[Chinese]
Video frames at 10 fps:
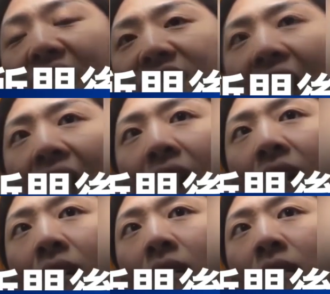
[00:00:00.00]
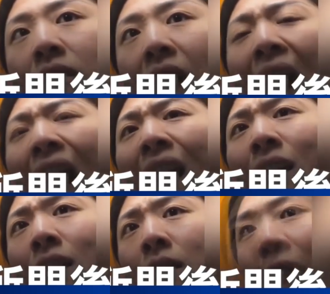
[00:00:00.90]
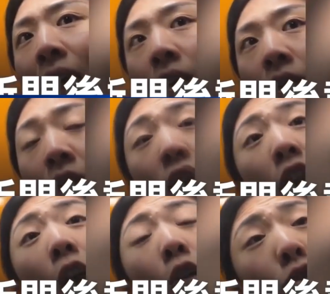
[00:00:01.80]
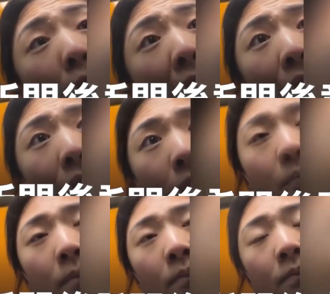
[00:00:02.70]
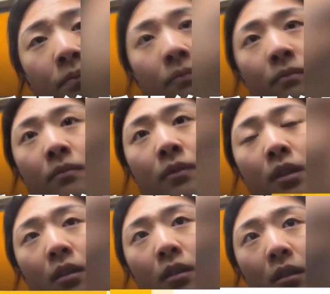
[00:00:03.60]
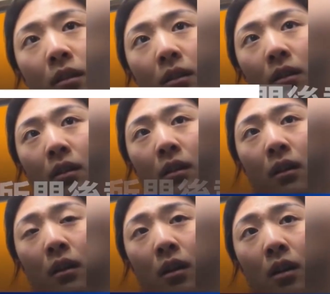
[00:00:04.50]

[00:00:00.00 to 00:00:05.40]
个做妈的这个太难看了，这个行为实在是呃不可理喻啊。